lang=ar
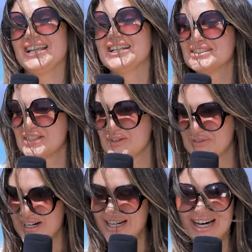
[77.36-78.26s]
انا
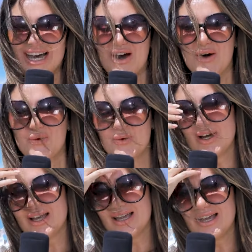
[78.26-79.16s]
ضيفه
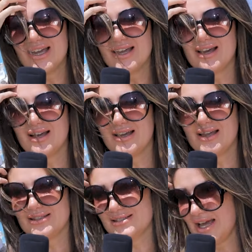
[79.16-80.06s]

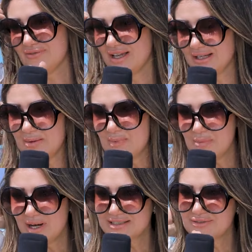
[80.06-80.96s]
وانت عارفه احنا مع
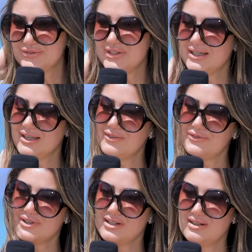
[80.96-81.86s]
بعض في طبعاً.
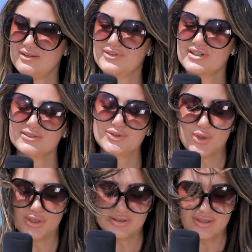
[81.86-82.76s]
في, في الراديو
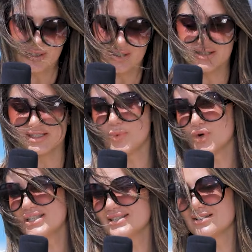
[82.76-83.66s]
اون آه،
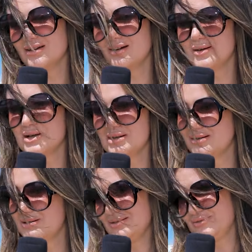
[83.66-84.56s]
سبورتس
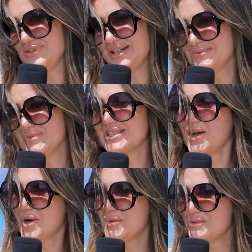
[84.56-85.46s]

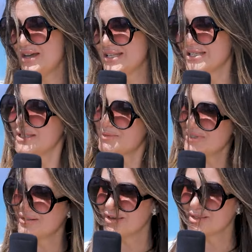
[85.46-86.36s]
فمستغربه بقى ان انت هتبقي
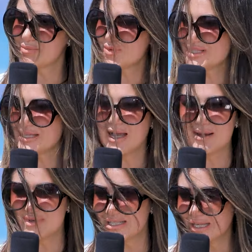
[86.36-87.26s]
النهارده مذيعه
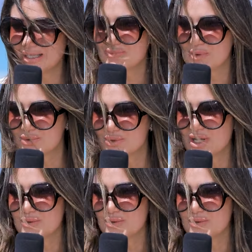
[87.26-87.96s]
بس اكيد مبسوطه